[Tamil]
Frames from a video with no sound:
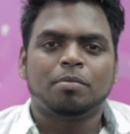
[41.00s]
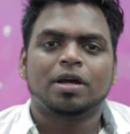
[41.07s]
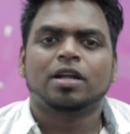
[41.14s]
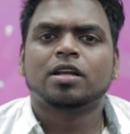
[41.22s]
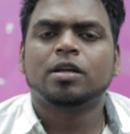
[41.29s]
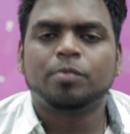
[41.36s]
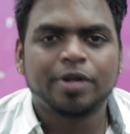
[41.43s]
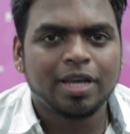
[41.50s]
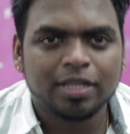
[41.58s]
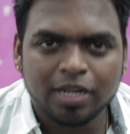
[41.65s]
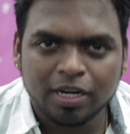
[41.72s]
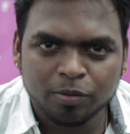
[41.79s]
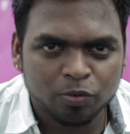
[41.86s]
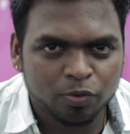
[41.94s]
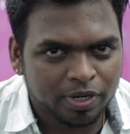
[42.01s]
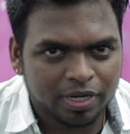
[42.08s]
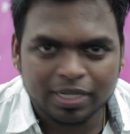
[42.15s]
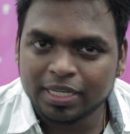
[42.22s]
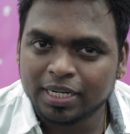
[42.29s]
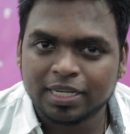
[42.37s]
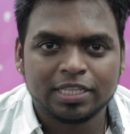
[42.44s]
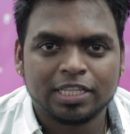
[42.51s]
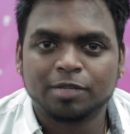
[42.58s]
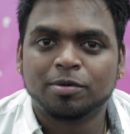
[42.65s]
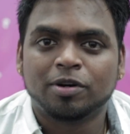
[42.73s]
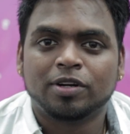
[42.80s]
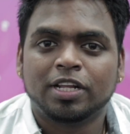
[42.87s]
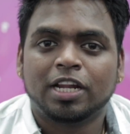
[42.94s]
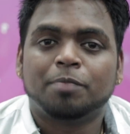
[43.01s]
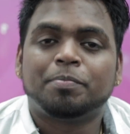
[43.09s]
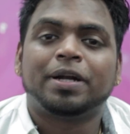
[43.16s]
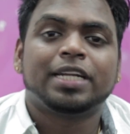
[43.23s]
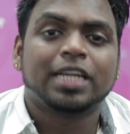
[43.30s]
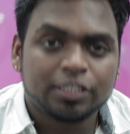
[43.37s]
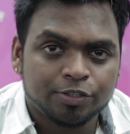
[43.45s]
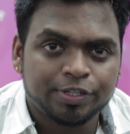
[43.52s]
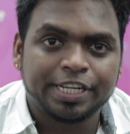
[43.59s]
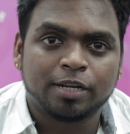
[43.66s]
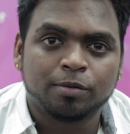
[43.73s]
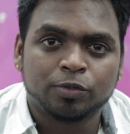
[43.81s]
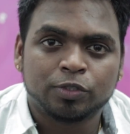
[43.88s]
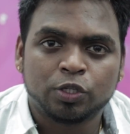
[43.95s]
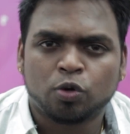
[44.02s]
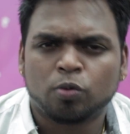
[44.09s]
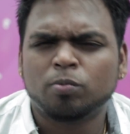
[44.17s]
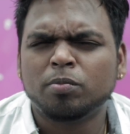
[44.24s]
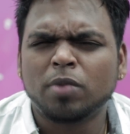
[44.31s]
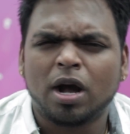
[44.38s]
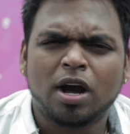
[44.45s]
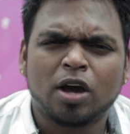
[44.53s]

மறக்க முடியாத அனுபவம் எனக்கு இருக்குது தீபாவளியில் பட்டாசு வெடிக்கும் போது ரொம்ப